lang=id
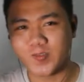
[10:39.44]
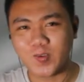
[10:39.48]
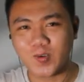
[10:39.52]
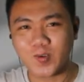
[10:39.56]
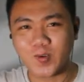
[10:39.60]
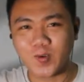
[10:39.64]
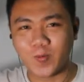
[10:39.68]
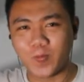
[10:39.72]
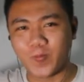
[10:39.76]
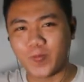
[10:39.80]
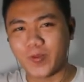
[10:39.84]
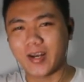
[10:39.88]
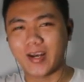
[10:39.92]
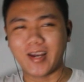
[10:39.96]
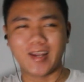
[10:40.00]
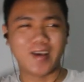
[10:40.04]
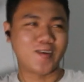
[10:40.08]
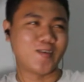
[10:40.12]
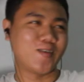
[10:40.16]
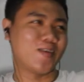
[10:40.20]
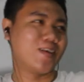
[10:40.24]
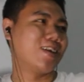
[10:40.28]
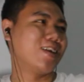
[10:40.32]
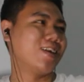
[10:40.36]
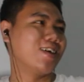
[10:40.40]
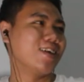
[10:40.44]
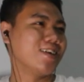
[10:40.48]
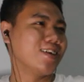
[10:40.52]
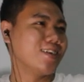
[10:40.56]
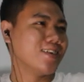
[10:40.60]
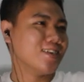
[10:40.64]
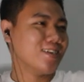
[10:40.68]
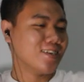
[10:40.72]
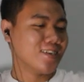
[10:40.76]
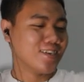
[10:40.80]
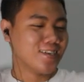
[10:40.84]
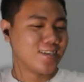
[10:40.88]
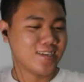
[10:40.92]
no lagu lagu ini
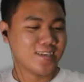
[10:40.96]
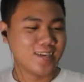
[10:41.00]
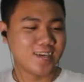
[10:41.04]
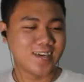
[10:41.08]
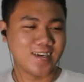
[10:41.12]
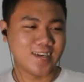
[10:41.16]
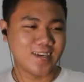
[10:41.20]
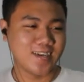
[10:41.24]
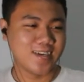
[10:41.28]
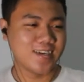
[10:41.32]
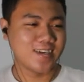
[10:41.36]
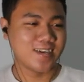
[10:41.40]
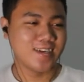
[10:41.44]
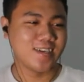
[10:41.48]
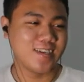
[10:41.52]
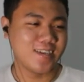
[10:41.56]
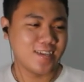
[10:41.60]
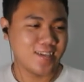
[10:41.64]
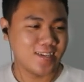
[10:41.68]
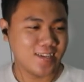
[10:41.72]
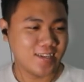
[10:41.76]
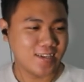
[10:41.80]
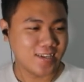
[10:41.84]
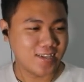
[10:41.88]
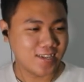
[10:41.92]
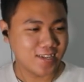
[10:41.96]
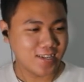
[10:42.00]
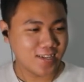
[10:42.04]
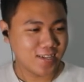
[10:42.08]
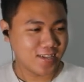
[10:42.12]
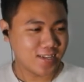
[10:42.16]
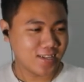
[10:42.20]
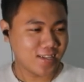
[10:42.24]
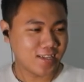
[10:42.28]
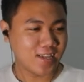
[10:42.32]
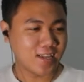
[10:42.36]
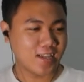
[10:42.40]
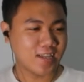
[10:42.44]
ya
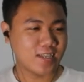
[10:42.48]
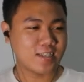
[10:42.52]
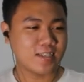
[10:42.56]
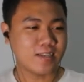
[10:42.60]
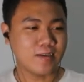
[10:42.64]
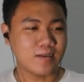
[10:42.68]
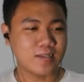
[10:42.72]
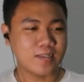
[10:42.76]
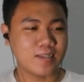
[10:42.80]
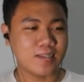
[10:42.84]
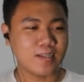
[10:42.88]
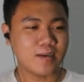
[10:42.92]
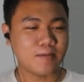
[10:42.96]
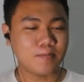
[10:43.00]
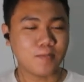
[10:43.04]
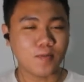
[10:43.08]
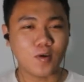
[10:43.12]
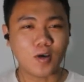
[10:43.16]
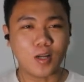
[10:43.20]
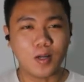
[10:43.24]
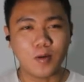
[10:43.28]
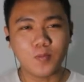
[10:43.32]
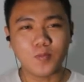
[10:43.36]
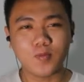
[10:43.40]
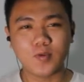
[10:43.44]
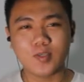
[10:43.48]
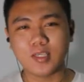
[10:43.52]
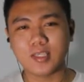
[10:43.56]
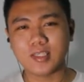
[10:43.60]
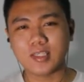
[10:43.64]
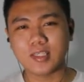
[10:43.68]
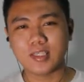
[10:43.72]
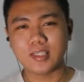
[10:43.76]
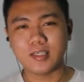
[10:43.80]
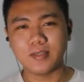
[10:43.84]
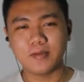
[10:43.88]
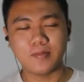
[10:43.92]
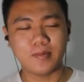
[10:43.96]
ya setiap orang punya
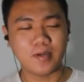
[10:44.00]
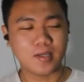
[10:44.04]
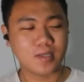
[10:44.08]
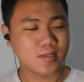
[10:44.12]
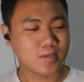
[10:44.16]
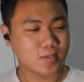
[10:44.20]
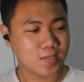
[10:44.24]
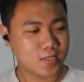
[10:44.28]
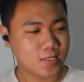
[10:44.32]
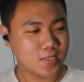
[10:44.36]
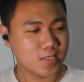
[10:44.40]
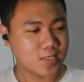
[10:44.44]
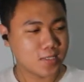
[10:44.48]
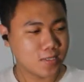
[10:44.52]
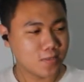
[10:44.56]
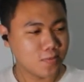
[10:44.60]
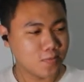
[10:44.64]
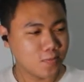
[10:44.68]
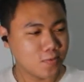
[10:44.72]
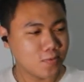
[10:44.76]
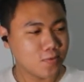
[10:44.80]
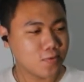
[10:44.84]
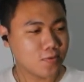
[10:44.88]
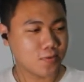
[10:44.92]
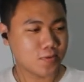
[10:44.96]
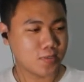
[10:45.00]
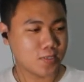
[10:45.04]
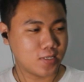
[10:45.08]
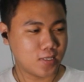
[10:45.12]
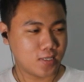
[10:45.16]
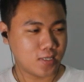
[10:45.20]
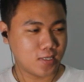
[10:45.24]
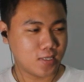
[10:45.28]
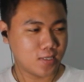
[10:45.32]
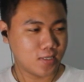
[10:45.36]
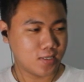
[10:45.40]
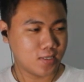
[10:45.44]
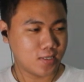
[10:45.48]
sisi baik punya sisi buruk
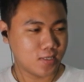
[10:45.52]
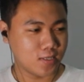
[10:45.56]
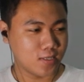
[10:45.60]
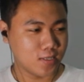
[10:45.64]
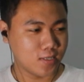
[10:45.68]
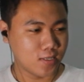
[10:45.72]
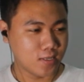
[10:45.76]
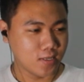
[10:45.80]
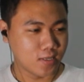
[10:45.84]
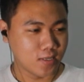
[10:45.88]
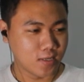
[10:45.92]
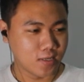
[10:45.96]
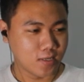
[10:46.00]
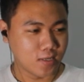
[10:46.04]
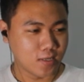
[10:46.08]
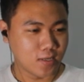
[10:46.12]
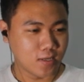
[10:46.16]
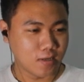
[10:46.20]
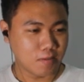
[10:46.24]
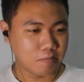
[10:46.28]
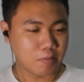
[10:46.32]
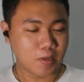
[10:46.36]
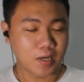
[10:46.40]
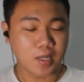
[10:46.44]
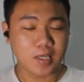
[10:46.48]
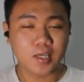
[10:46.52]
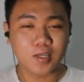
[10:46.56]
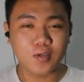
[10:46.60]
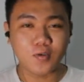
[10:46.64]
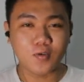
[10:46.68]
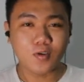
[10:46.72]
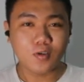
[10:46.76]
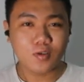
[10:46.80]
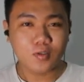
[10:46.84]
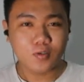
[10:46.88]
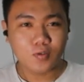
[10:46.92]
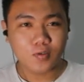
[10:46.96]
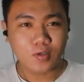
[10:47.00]
sih apalagi
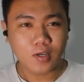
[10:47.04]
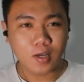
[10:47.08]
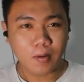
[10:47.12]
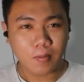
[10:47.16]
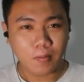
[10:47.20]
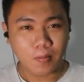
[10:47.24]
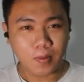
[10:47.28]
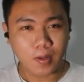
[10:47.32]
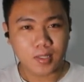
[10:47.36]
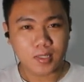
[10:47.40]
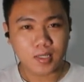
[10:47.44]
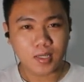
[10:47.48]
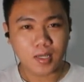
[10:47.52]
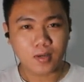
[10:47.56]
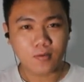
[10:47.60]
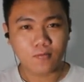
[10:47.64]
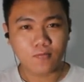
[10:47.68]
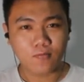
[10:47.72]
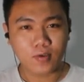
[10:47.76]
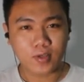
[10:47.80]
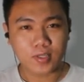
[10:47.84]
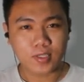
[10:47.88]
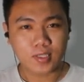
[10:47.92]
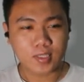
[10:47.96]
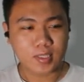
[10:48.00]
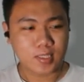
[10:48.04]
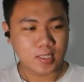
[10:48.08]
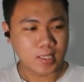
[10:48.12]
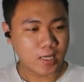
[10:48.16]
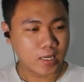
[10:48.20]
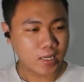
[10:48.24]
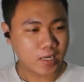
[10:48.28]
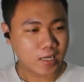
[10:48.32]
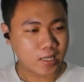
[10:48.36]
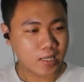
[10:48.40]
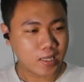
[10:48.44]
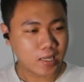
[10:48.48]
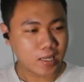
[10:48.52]
dulu juga banyak fans
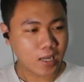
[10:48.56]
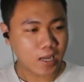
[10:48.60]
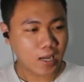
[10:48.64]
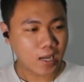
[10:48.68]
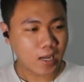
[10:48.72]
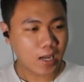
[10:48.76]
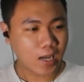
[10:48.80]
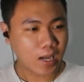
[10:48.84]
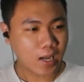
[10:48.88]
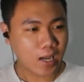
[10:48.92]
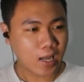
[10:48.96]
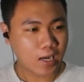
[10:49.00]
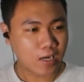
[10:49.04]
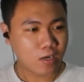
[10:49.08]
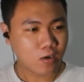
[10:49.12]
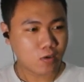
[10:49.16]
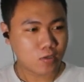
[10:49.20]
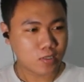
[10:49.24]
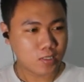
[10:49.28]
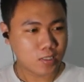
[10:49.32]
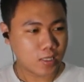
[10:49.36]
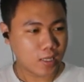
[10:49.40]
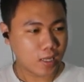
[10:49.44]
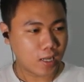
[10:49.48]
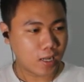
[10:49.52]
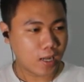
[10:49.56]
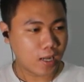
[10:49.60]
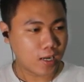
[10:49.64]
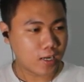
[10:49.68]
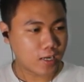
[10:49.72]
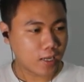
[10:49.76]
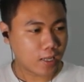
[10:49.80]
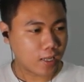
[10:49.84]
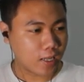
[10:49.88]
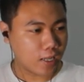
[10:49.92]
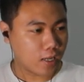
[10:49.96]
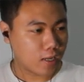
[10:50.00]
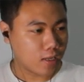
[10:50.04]
dari Anos ya
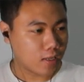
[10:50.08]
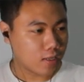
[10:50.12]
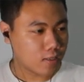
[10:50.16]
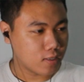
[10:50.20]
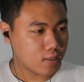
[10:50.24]
Ana ya